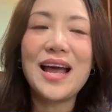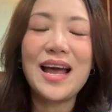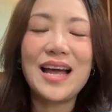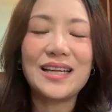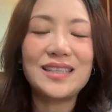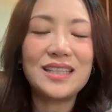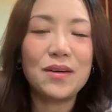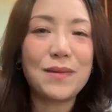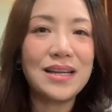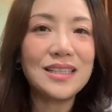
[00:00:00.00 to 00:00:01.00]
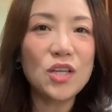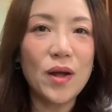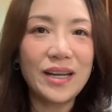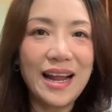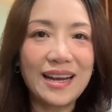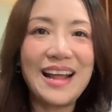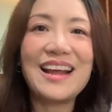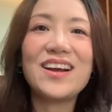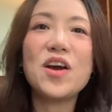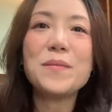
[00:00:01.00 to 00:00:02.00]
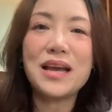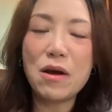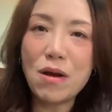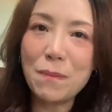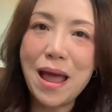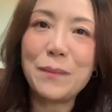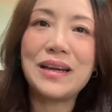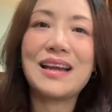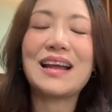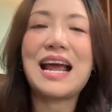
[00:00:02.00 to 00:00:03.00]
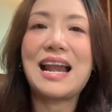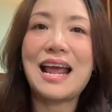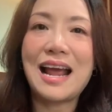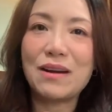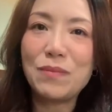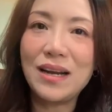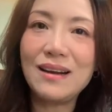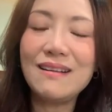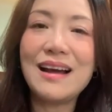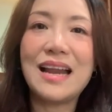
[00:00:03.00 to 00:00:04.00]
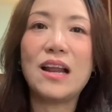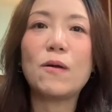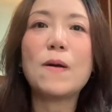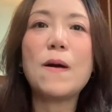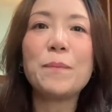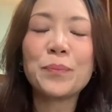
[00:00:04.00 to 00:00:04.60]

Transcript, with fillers: เถึงแม้จะสอนเด็กเล็กก็มีการวางแผนเหมือนกันการรายงานไปเรื่อยๆ แล้วก็